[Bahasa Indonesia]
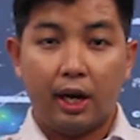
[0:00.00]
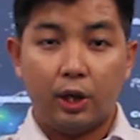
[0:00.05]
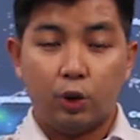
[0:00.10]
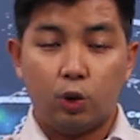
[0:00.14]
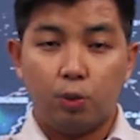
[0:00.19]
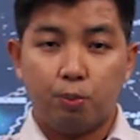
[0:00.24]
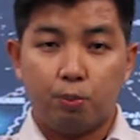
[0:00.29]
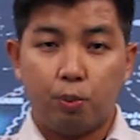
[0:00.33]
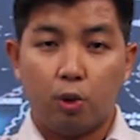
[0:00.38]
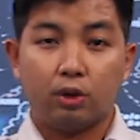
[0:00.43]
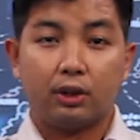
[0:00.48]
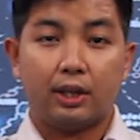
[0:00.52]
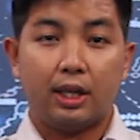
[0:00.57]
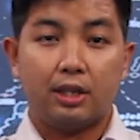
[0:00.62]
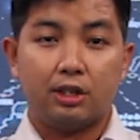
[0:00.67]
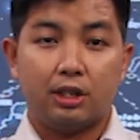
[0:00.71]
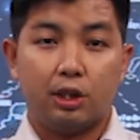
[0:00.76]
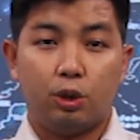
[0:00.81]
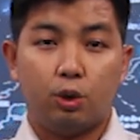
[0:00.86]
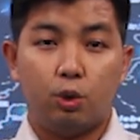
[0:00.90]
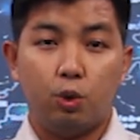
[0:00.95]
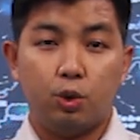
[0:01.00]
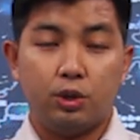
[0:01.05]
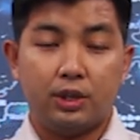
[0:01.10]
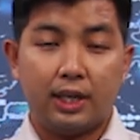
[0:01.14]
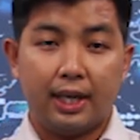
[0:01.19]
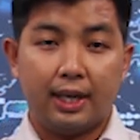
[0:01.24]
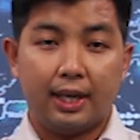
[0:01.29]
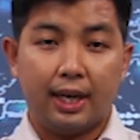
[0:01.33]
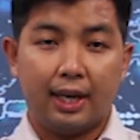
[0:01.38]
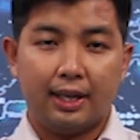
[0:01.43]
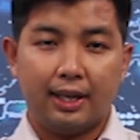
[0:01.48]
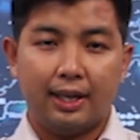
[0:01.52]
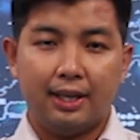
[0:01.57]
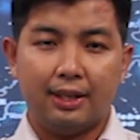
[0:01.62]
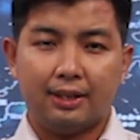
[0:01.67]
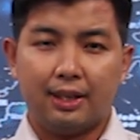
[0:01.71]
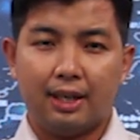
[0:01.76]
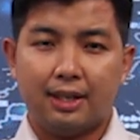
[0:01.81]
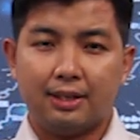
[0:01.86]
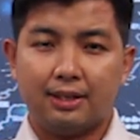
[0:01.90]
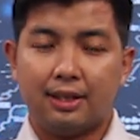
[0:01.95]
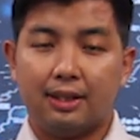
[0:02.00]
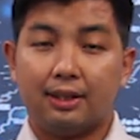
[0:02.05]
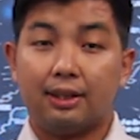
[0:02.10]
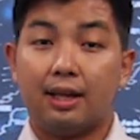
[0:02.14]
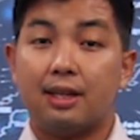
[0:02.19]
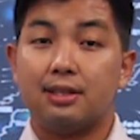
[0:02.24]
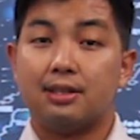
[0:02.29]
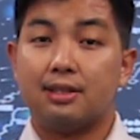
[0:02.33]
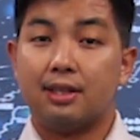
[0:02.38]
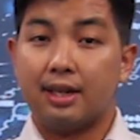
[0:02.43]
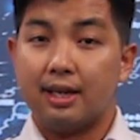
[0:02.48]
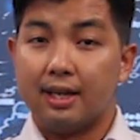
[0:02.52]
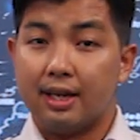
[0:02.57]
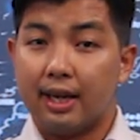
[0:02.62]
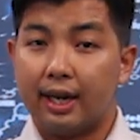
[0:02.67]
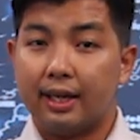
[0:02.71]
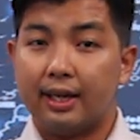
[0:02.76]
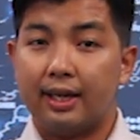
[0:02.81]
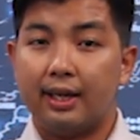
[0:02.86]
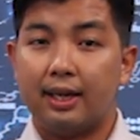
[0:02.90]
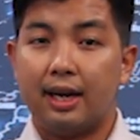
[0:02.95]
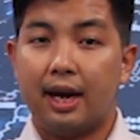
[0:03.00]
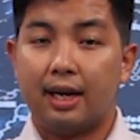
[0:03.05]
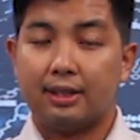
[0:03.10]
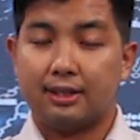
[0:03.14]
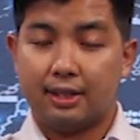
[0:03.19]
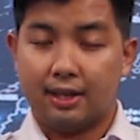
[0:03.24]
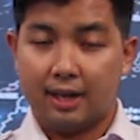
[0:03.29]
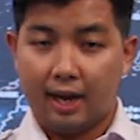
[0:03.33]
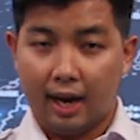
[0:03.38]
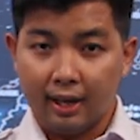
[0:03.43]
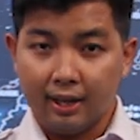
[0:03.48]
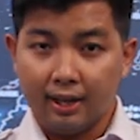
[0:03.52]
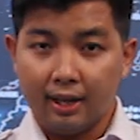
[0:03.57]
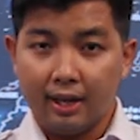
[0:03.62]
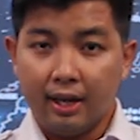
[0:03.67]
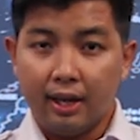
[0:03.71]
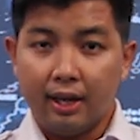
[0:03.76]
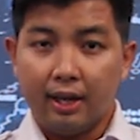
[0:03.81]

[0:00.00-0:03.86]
itu, potensi hujan dengan intensitas ringan hingga sedang